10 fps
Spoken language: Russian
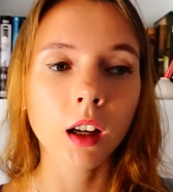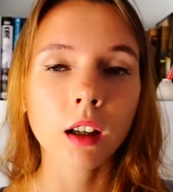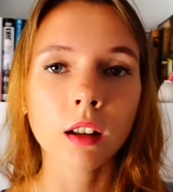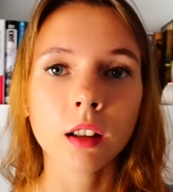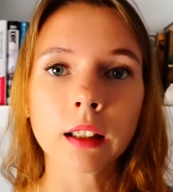
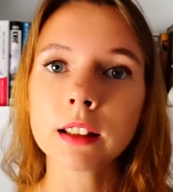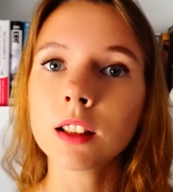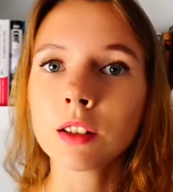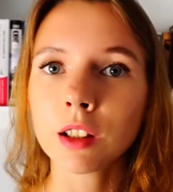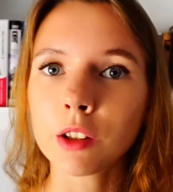А, это
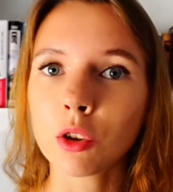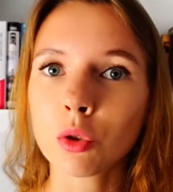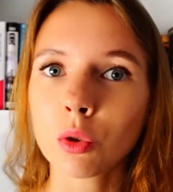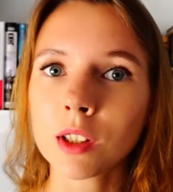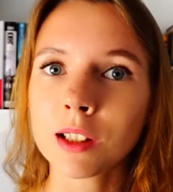не значит,
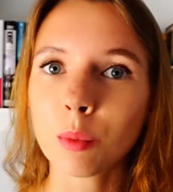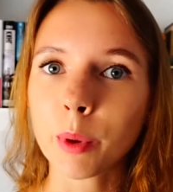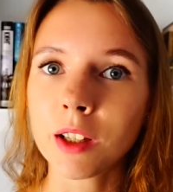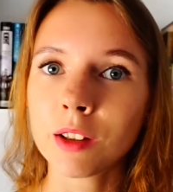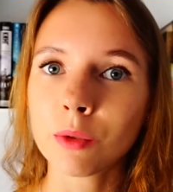что если вы
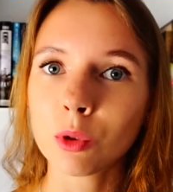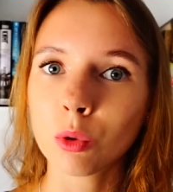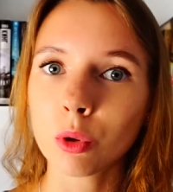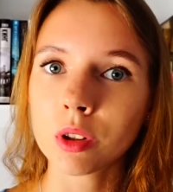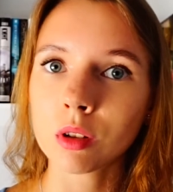поедете в
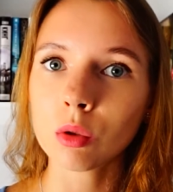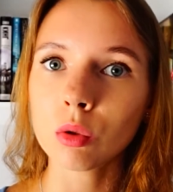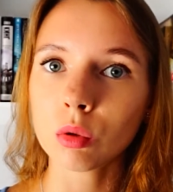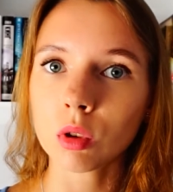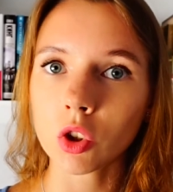сухой
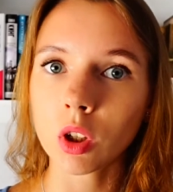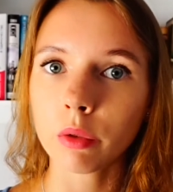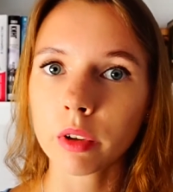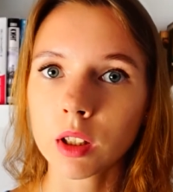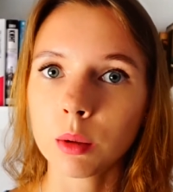сезон, то дождя
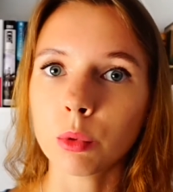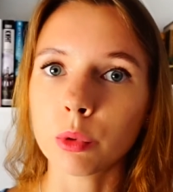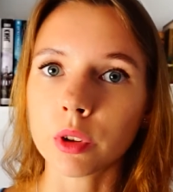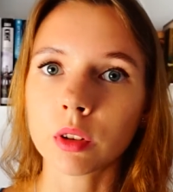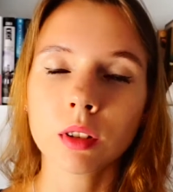у вас не
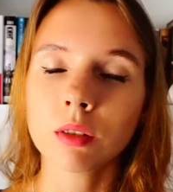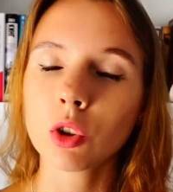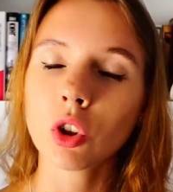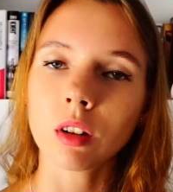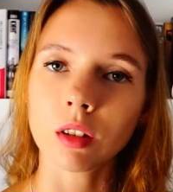будет.
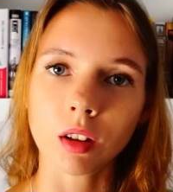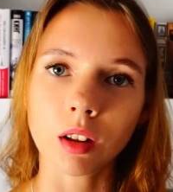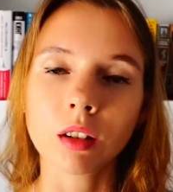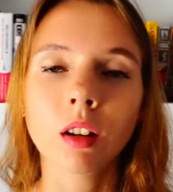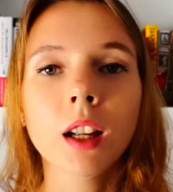Совершенно
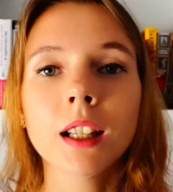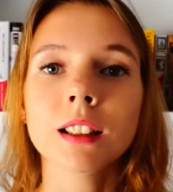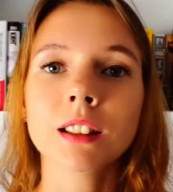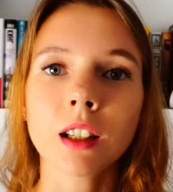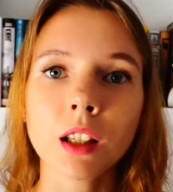нет.
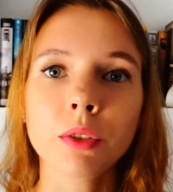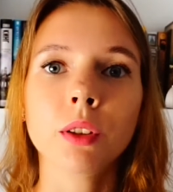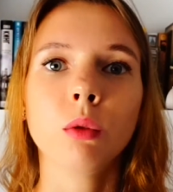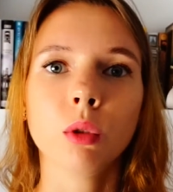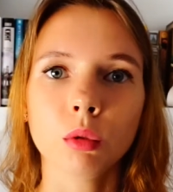Скорее
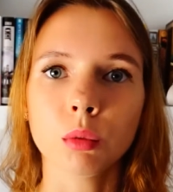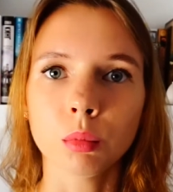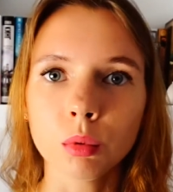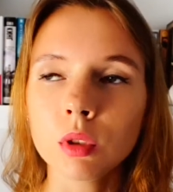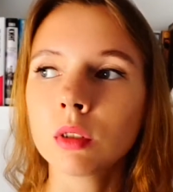всего, он
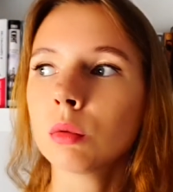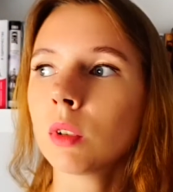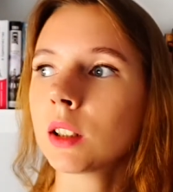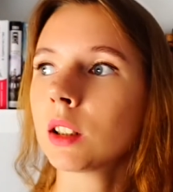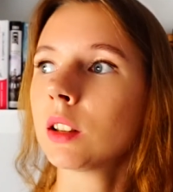будет у
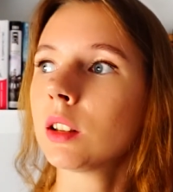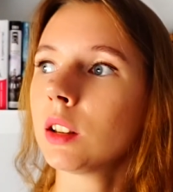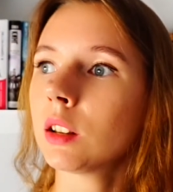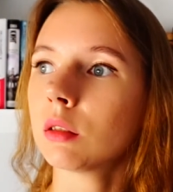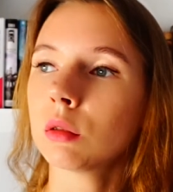вас
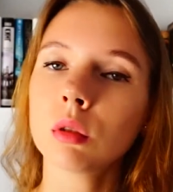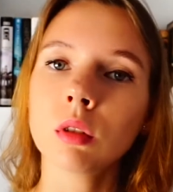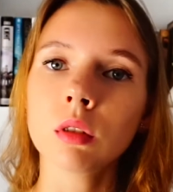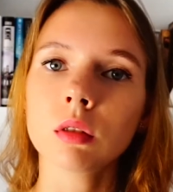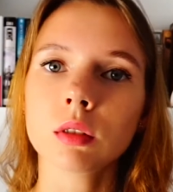идти,
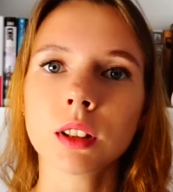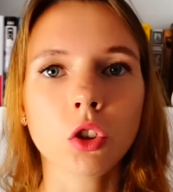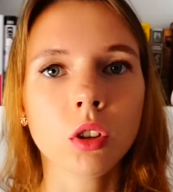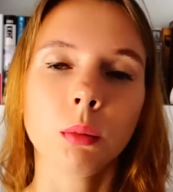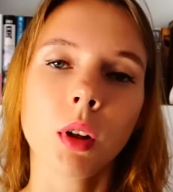но
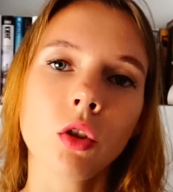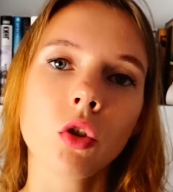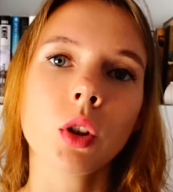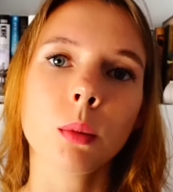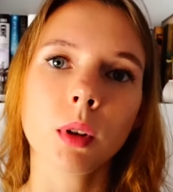значительно меньше,
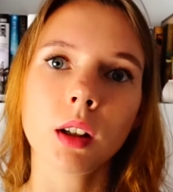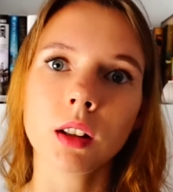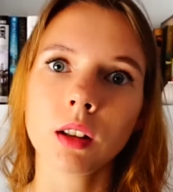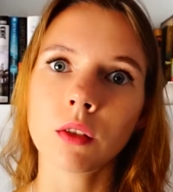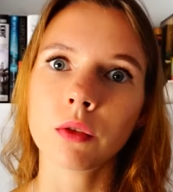чем
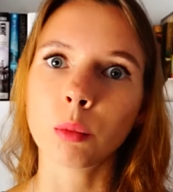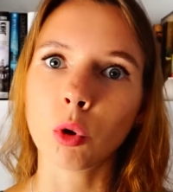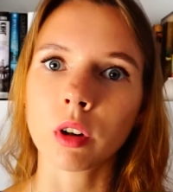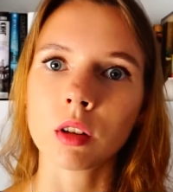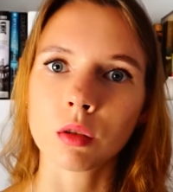это в
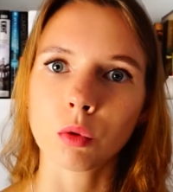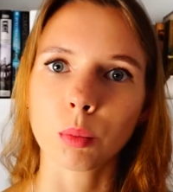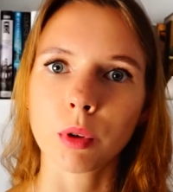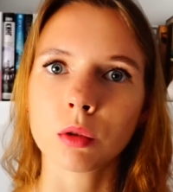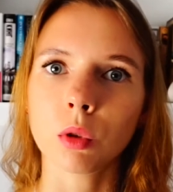мокрый
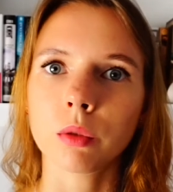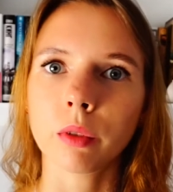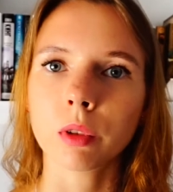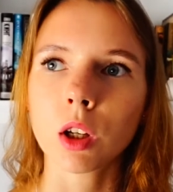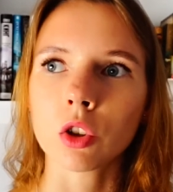сезон происходит,
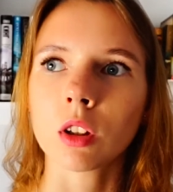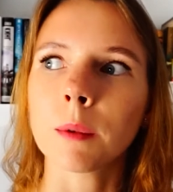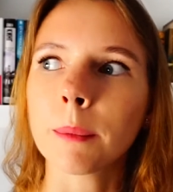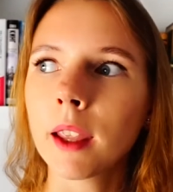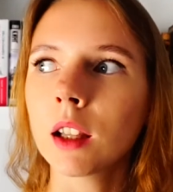во влажный.
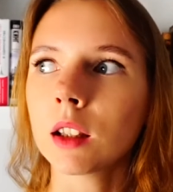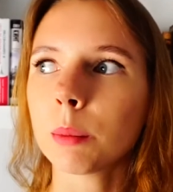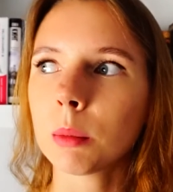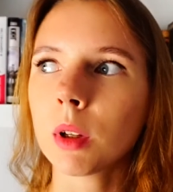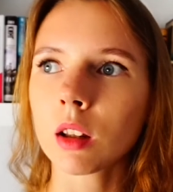
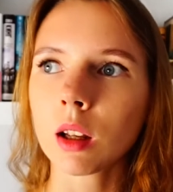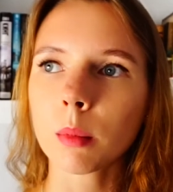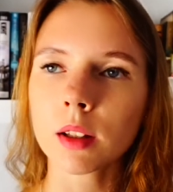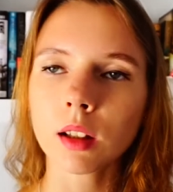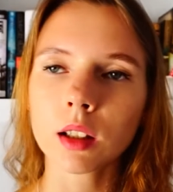Например,
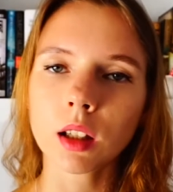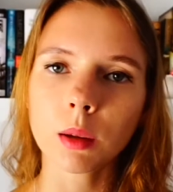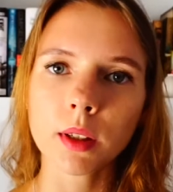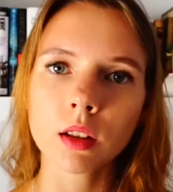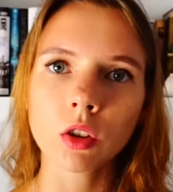нам
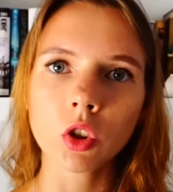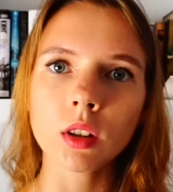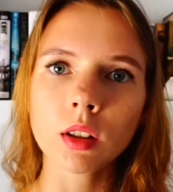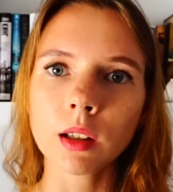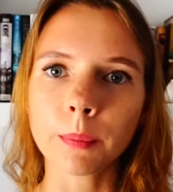рассказали местные
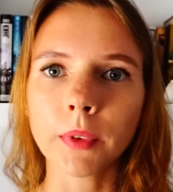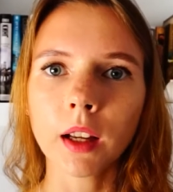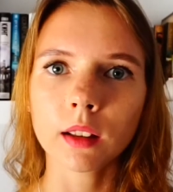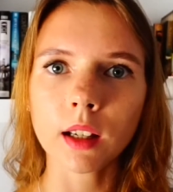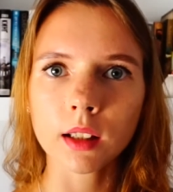жители.
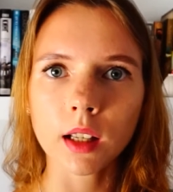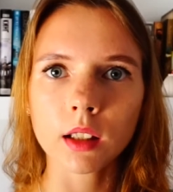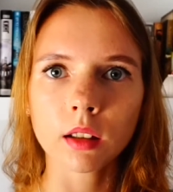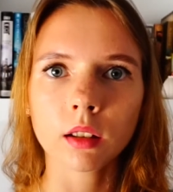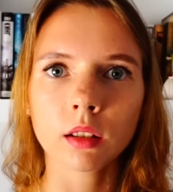Да,
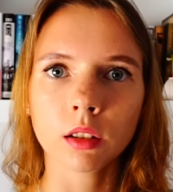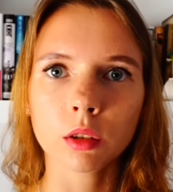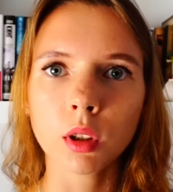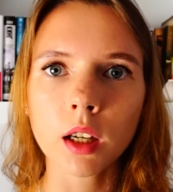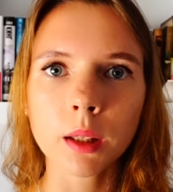кстати, э,
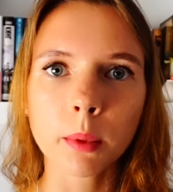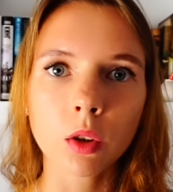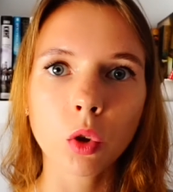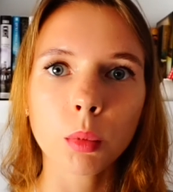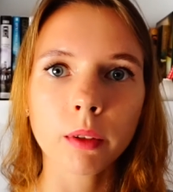государственным
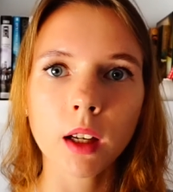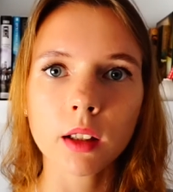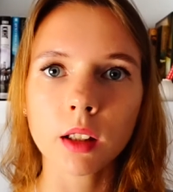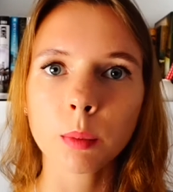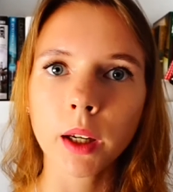языком
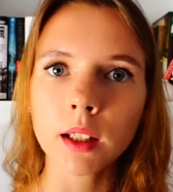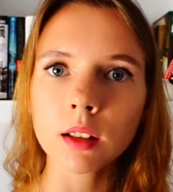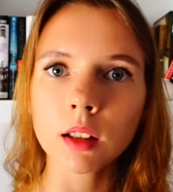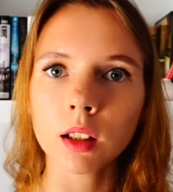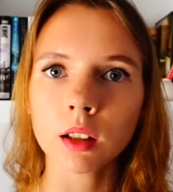является
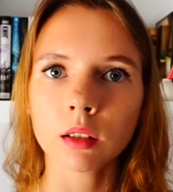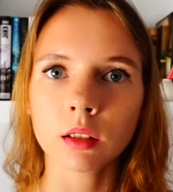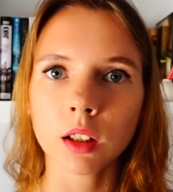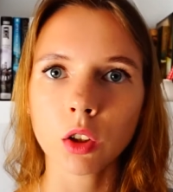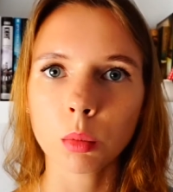испанский,
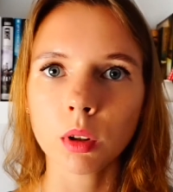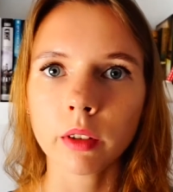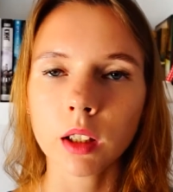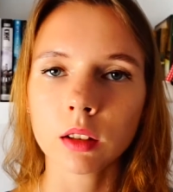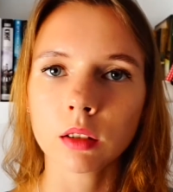э, на нем
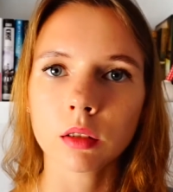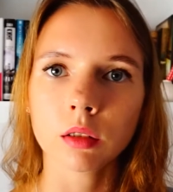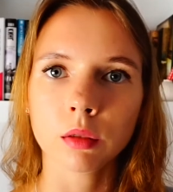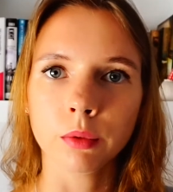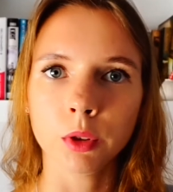говорит
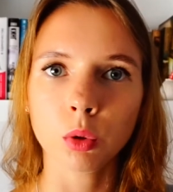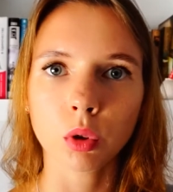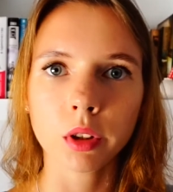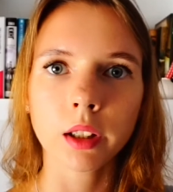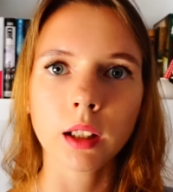э, все
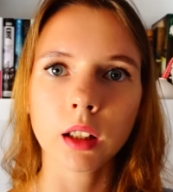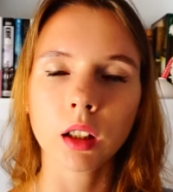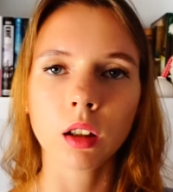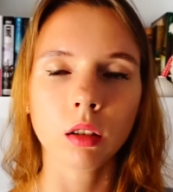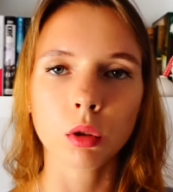
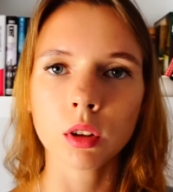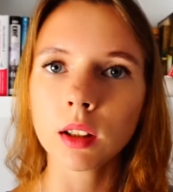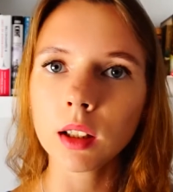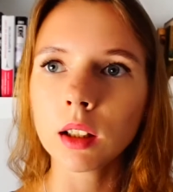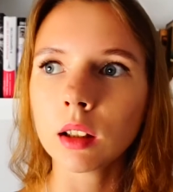население
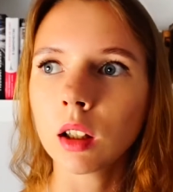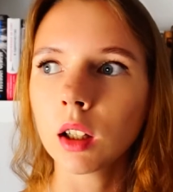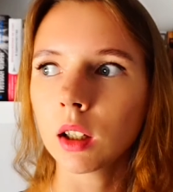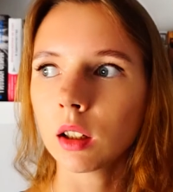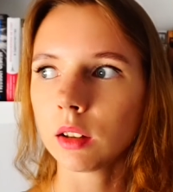Коста-Рики.
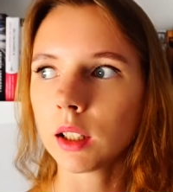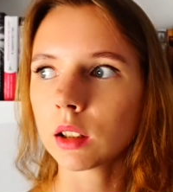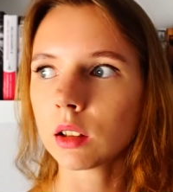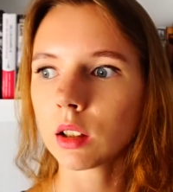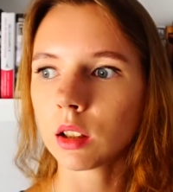
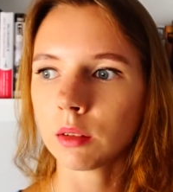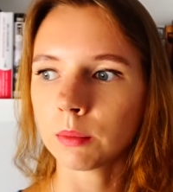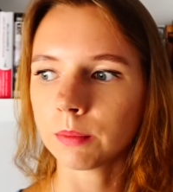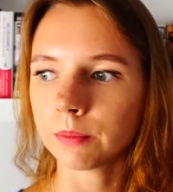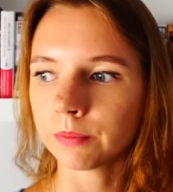Некоторые
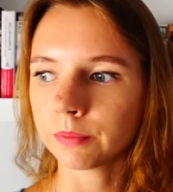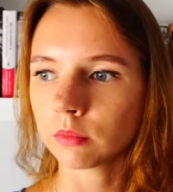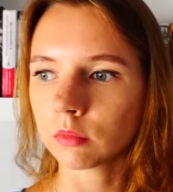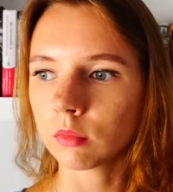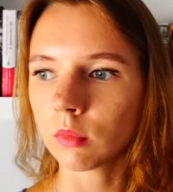
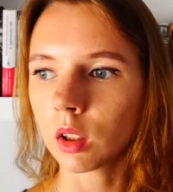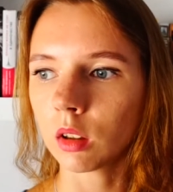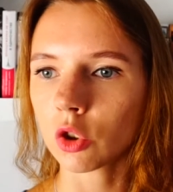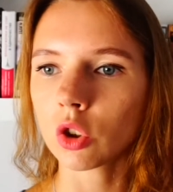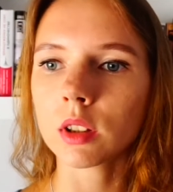
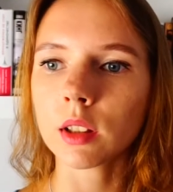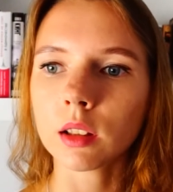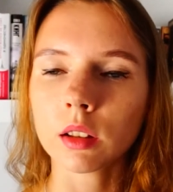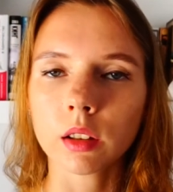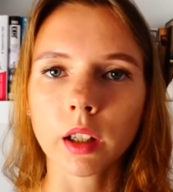
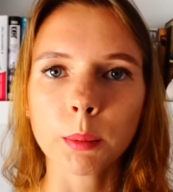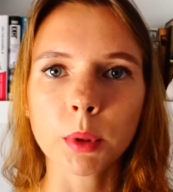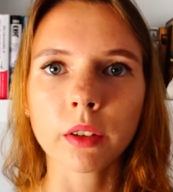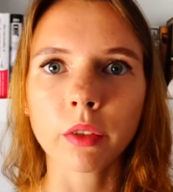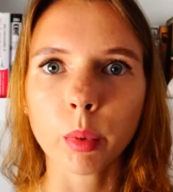жители
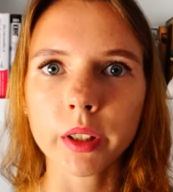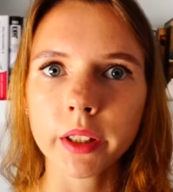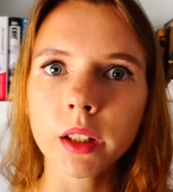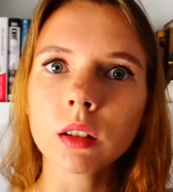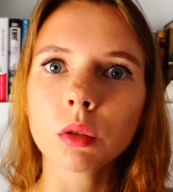Карибского
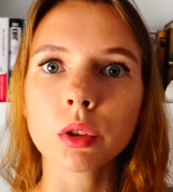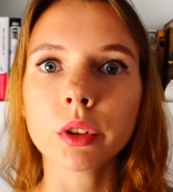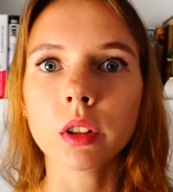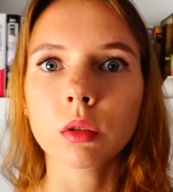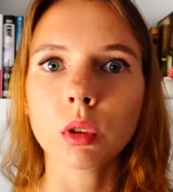бассейна, то есть
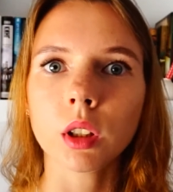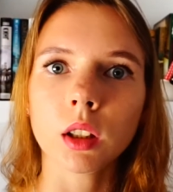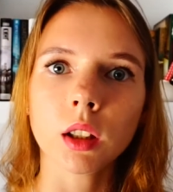территории